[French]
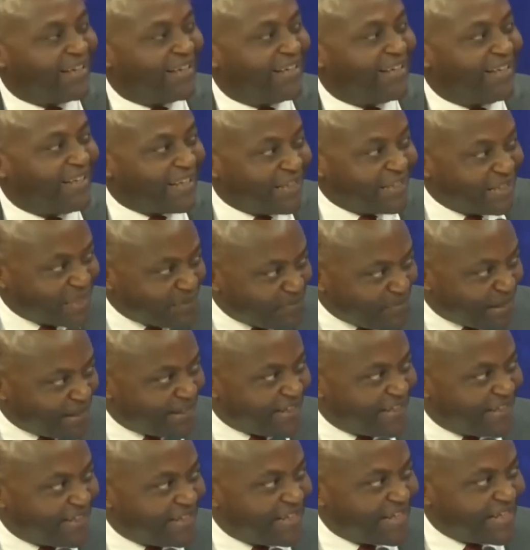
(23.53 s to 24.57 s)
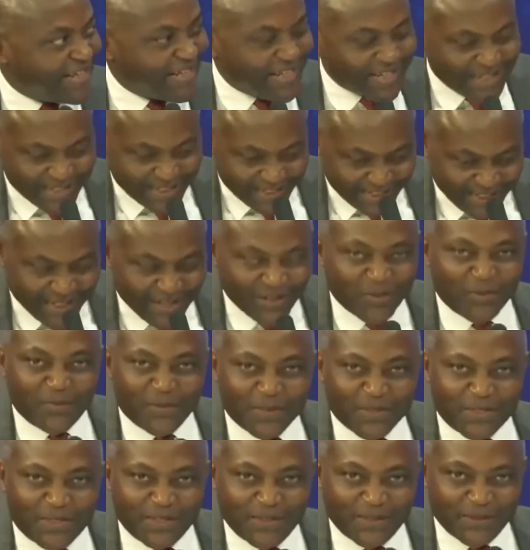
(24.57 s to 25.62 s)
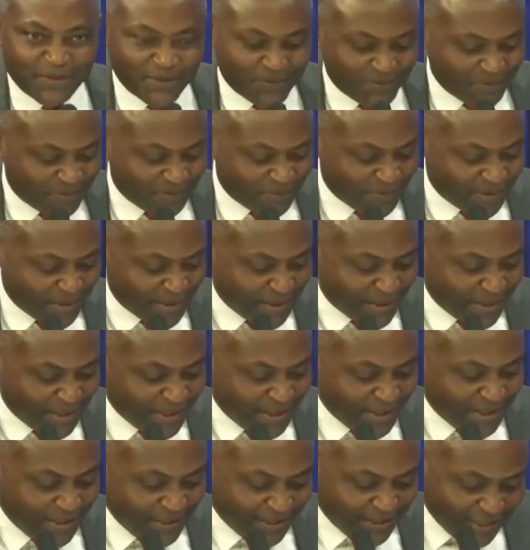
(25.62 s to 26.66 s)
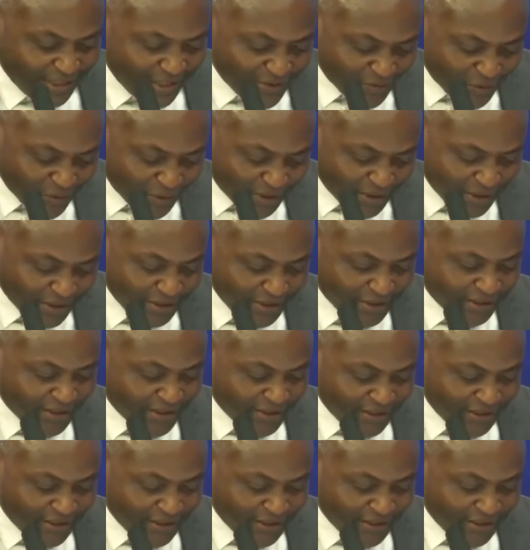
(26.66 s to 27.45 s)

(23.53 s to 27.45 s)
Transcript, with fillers: qu'il a démarré, qu'il a commencé. Il a évoqué